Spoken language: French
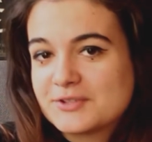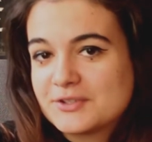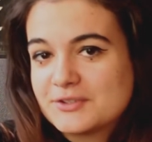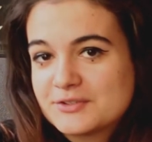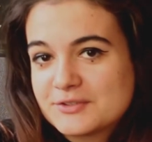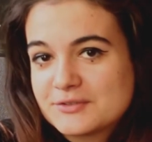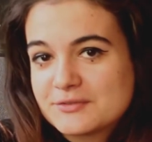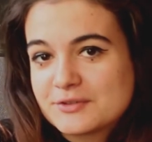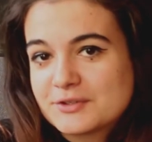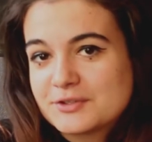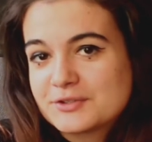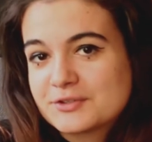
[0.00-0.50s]

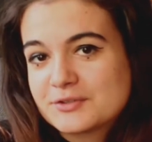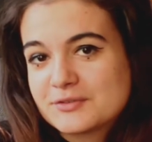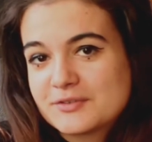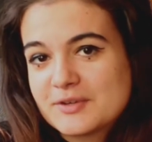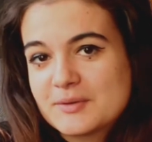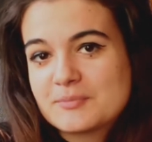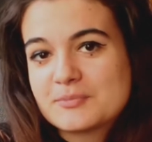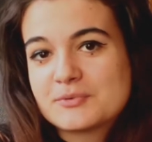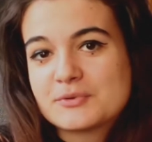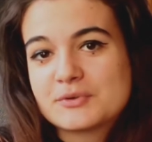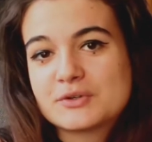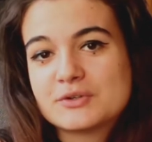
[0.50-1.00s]
de vous retrouver
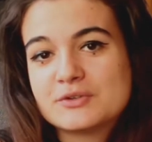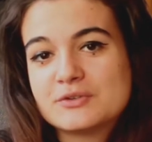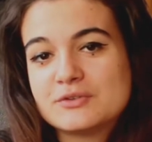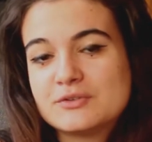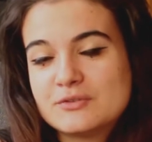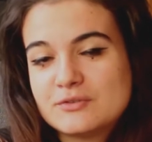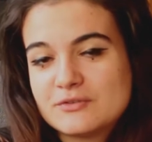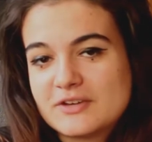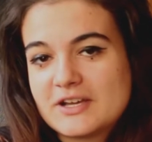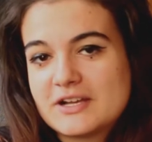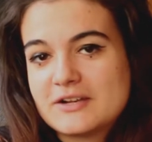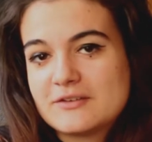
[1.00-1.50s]
pour une
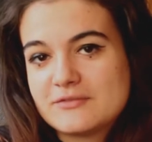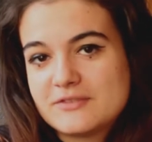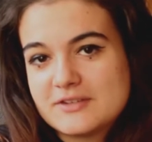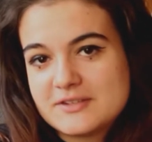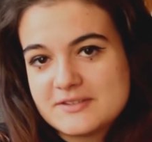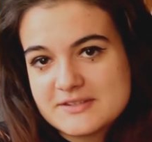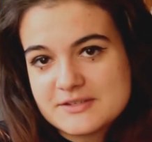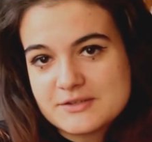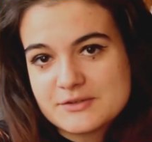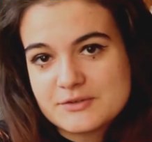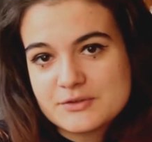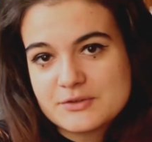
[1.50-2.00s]
nouvelle
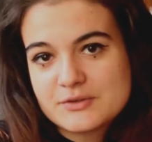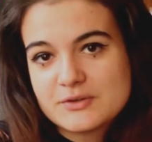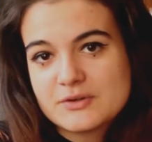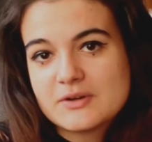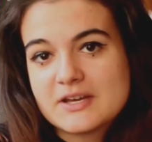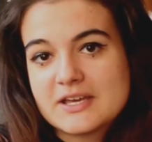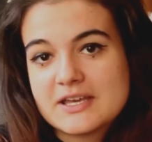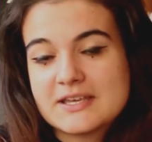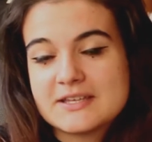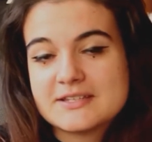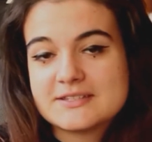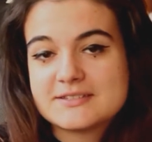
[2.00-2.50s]
vidéo
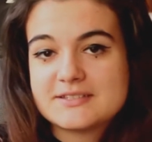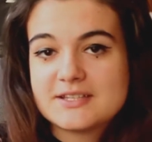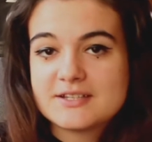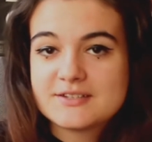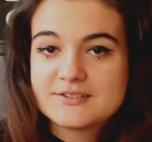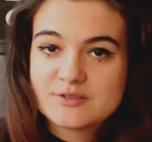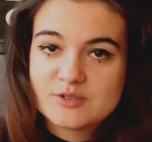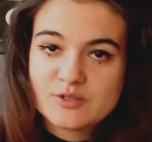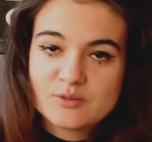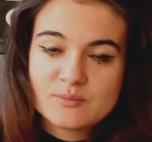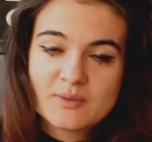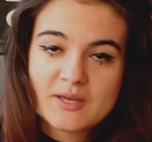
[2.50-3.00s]
et cette
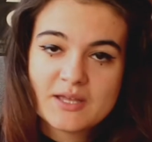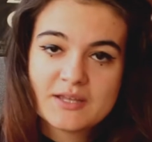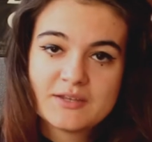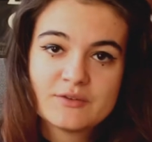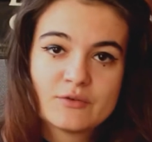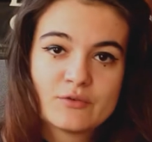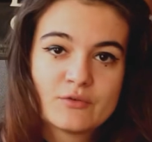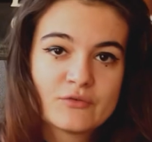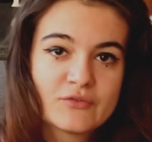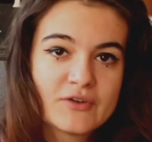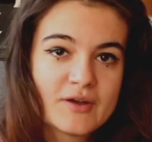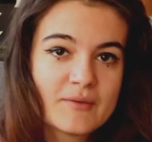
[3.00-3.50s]
semaine
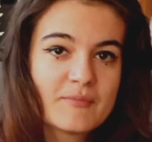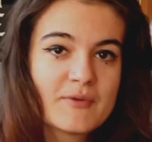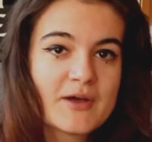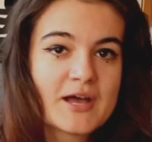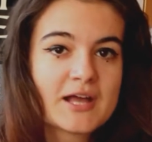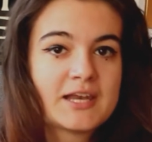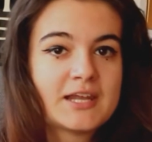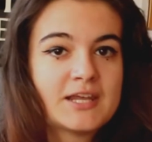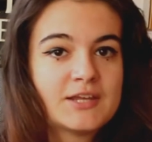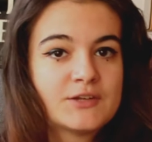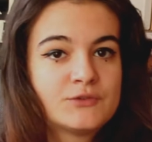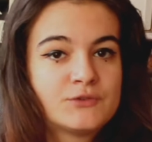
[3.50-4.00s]
on va
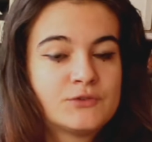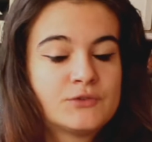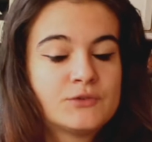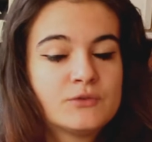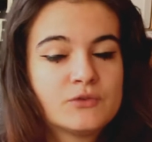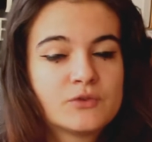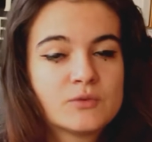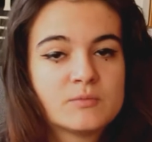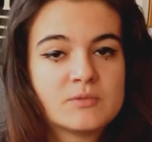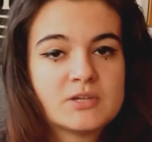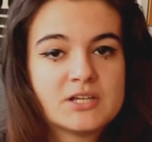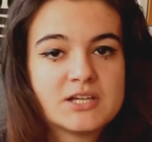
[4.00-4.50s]
parler
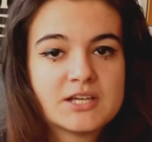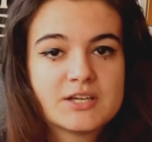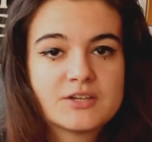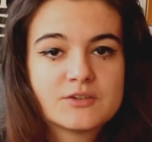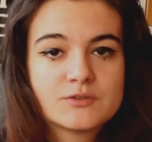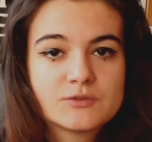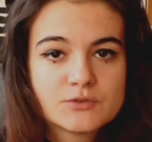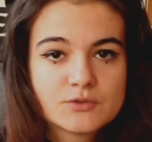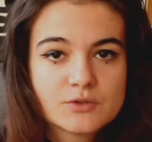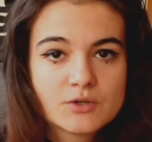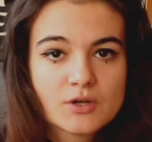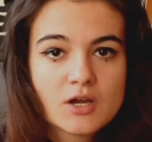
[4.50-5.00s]
d'une de mes
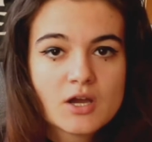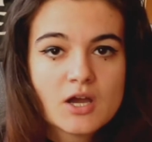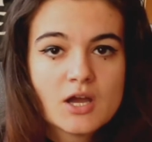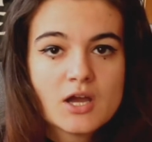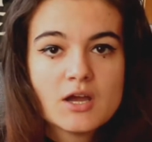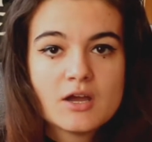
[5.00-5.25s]
lectures